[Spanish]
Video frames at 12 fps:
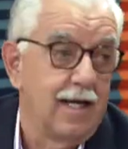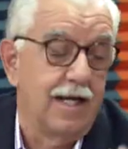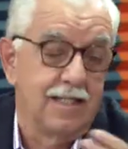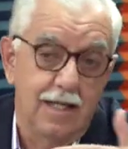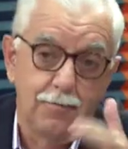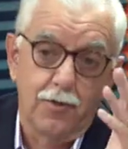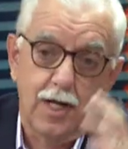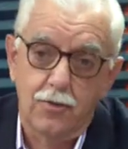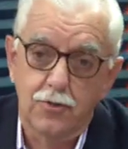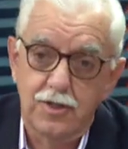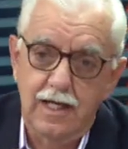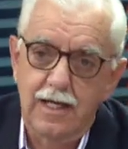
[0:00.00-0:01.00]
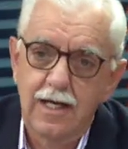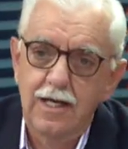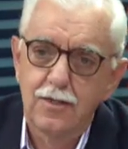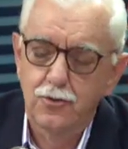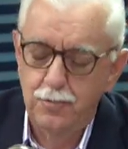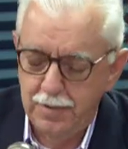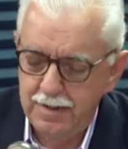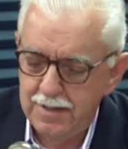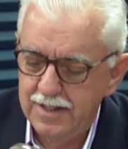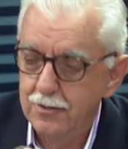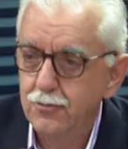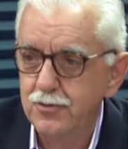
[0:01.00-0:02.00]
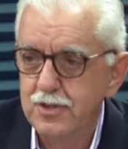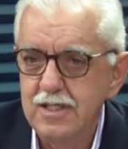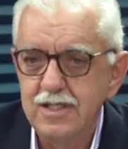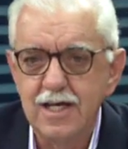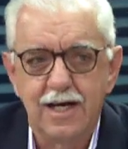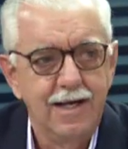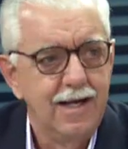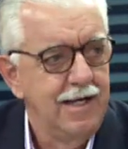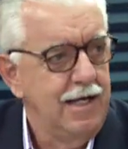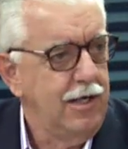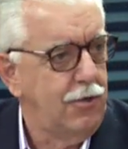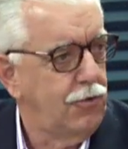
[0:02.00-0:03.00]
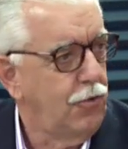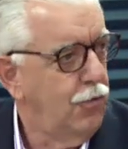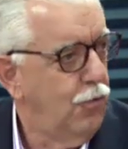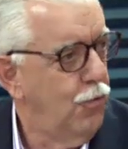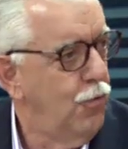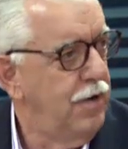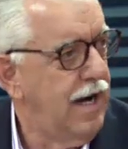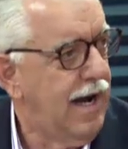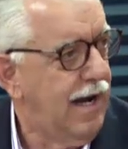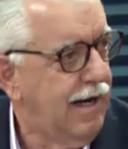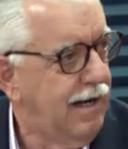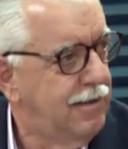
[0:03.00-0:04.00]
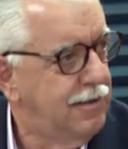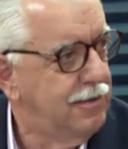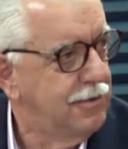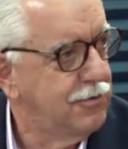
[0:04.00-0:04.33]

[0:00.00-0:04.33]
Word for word: en esa época Corte Suprema de Justicia y con una,